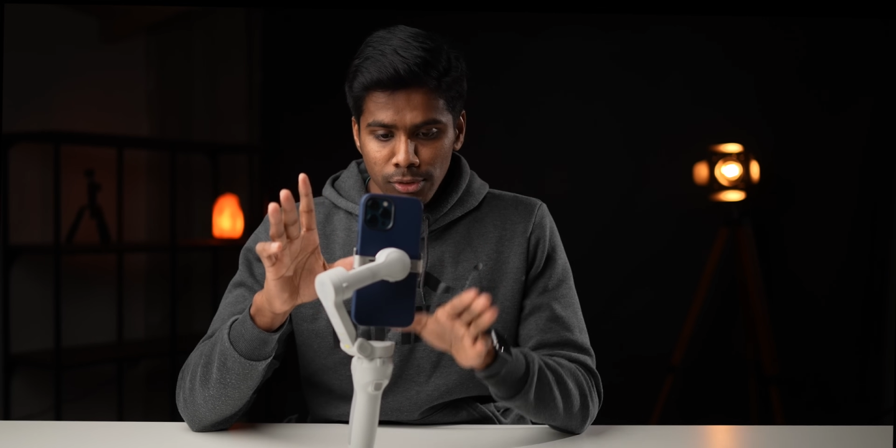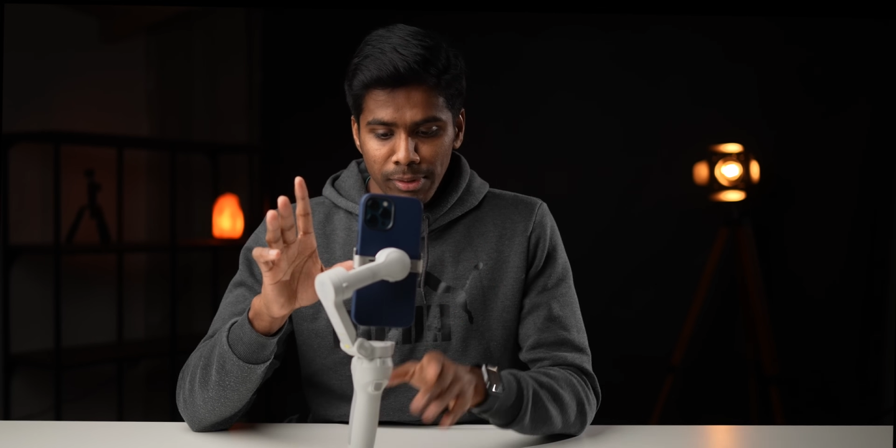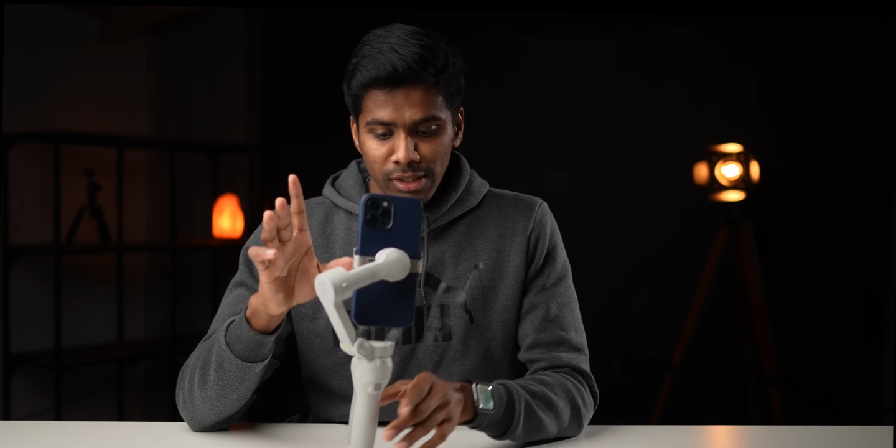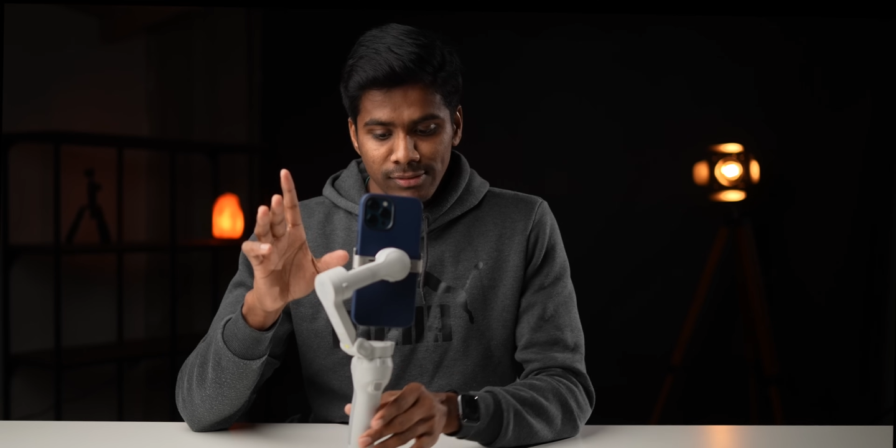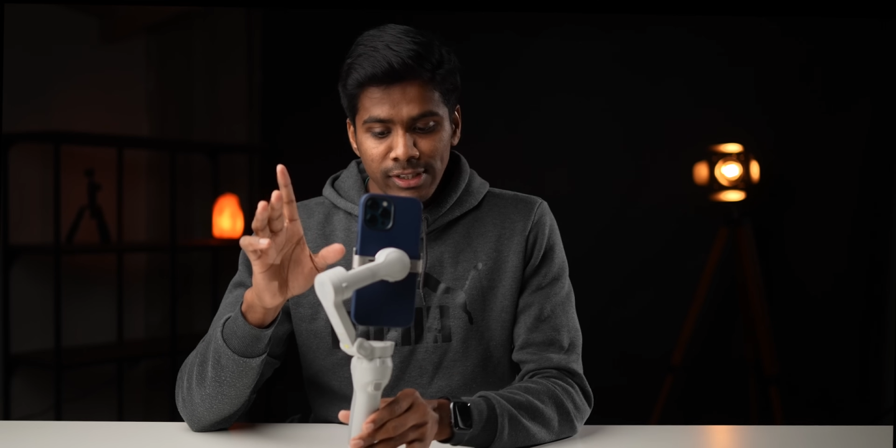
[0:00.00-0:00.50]
ஸோ இப்போ
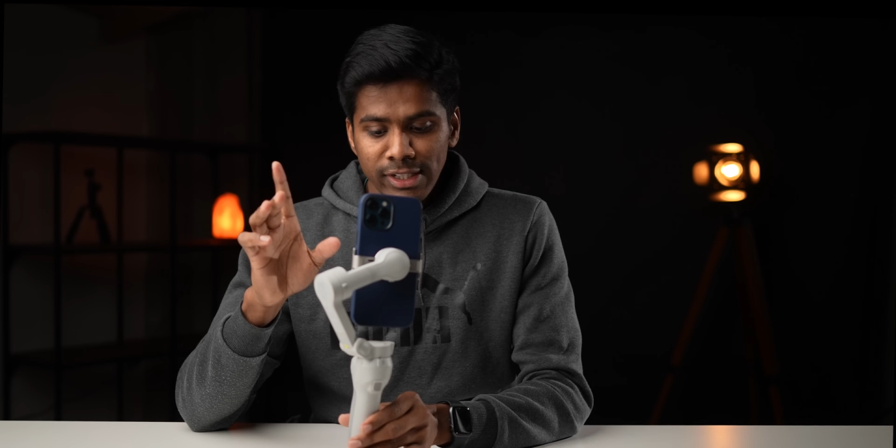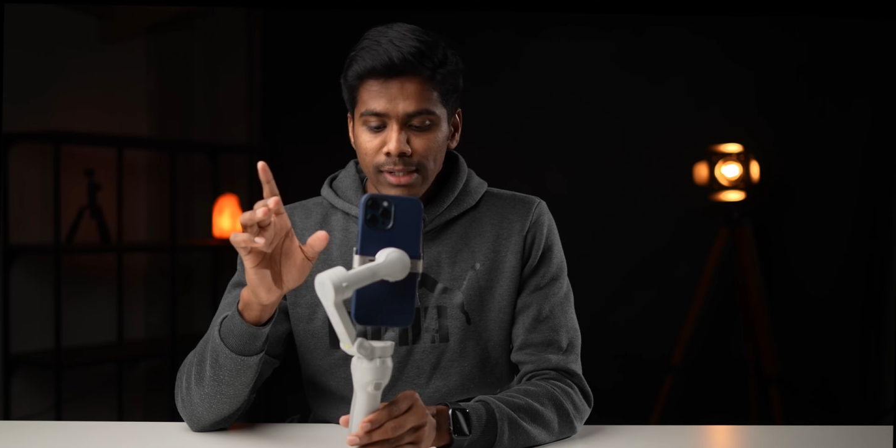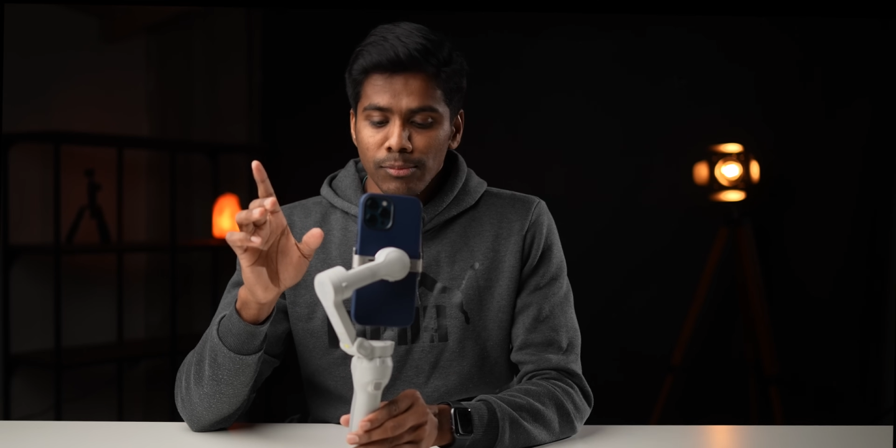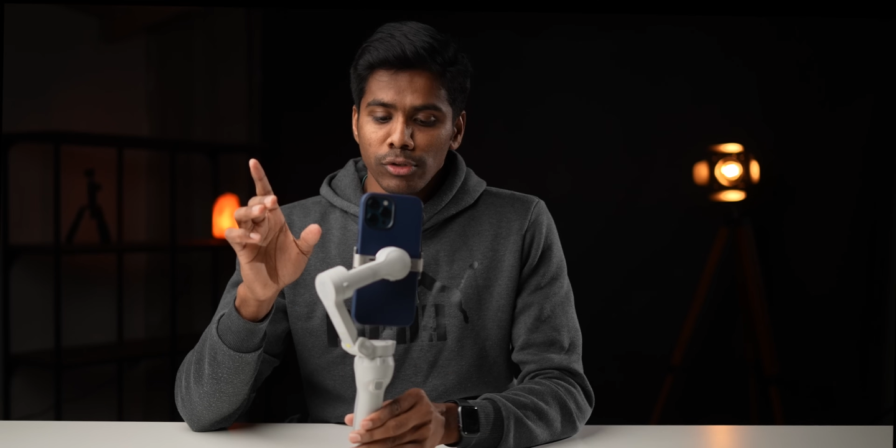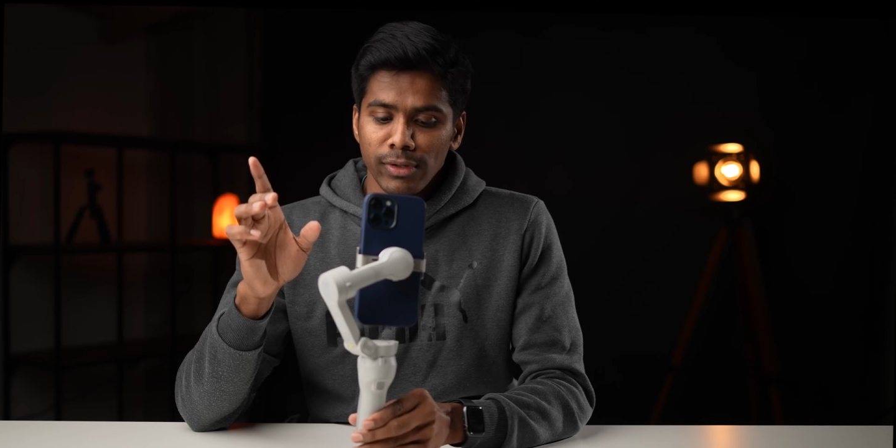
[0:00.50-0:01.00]
எனக்கு
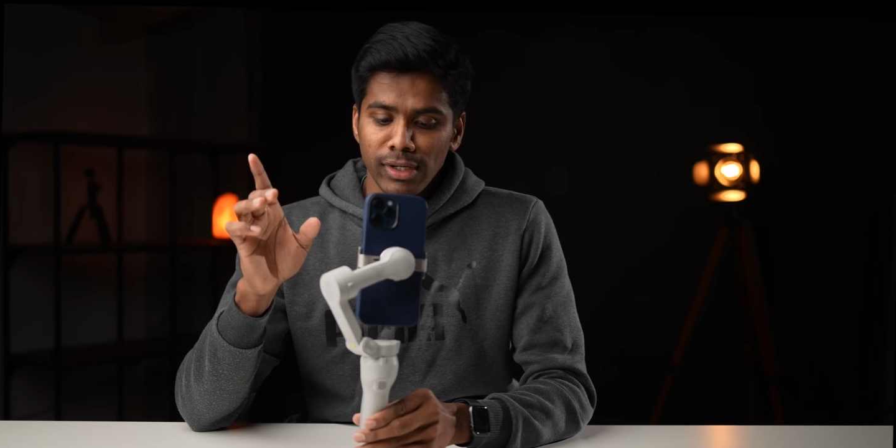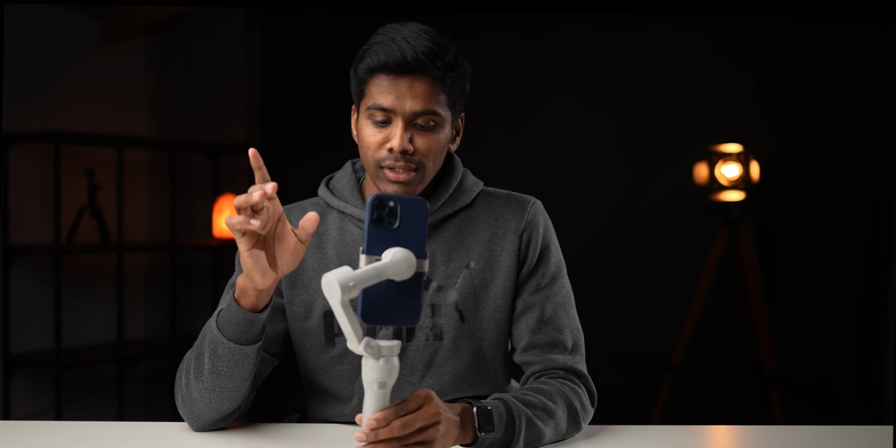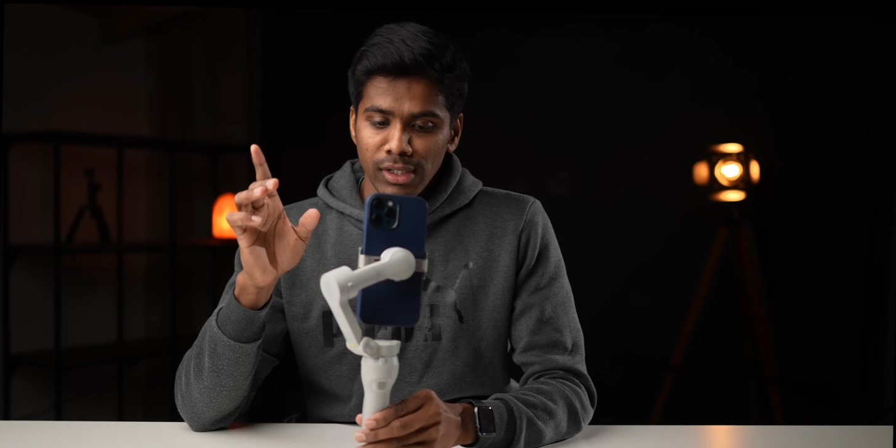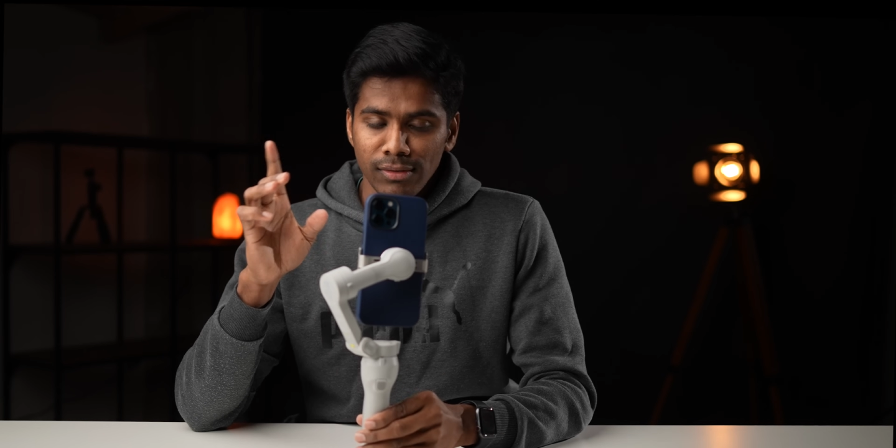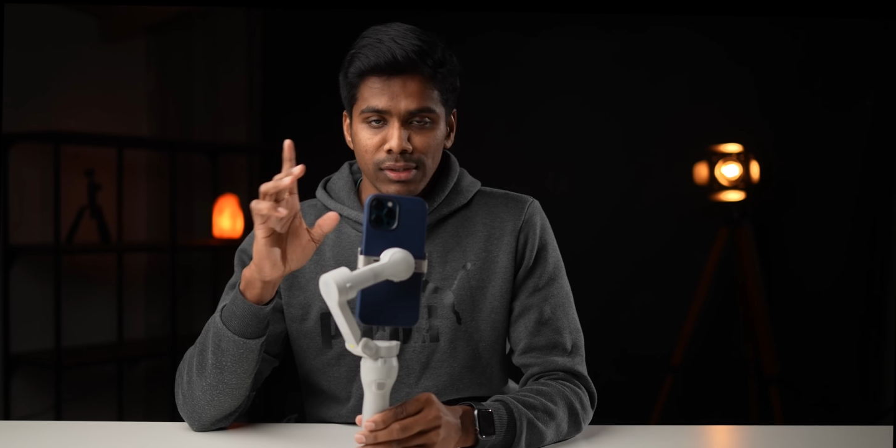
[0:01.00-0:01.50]
வேர்ட்டிக்கல் மோடு
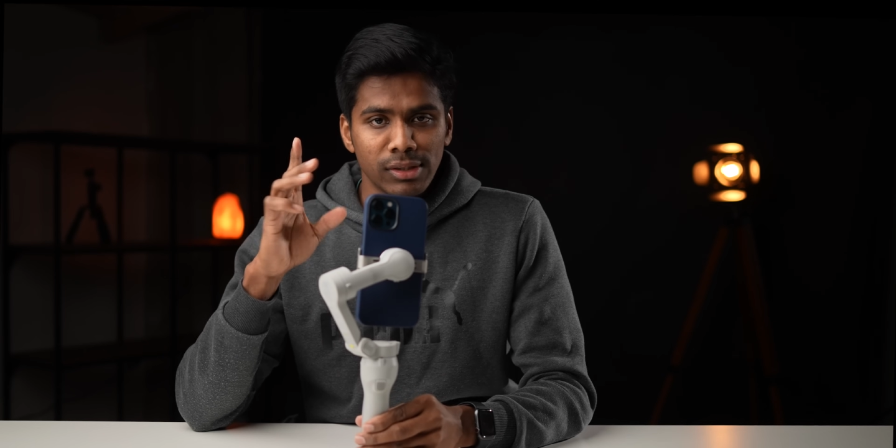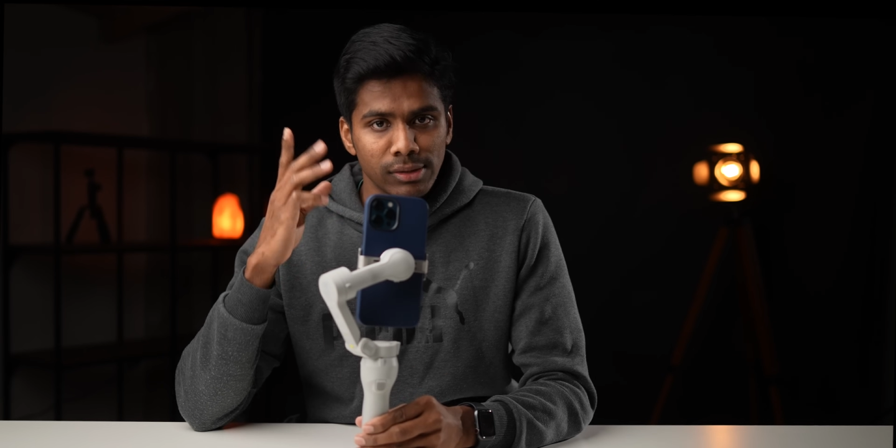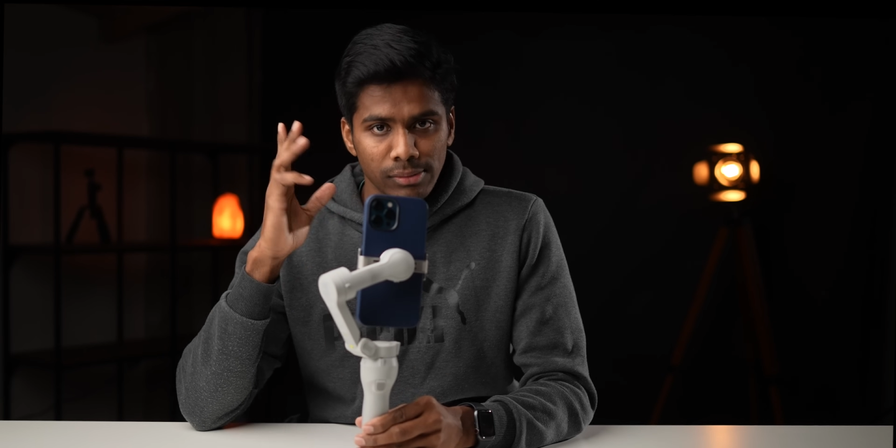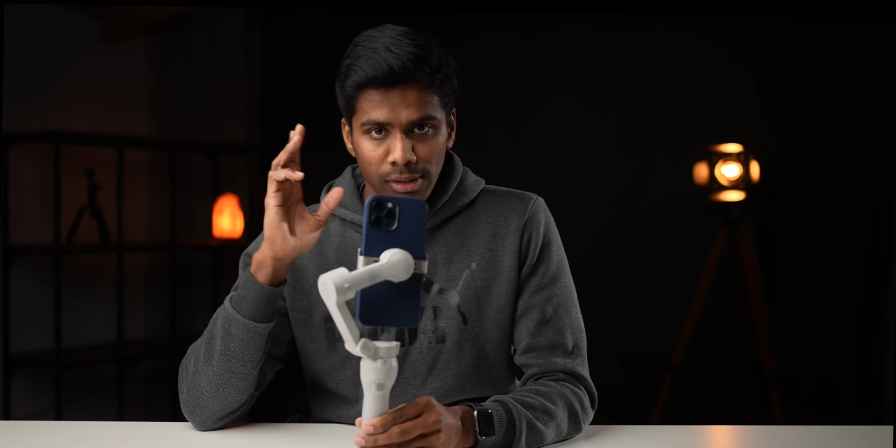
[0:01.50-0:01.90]
வேணாம் நான் வந்து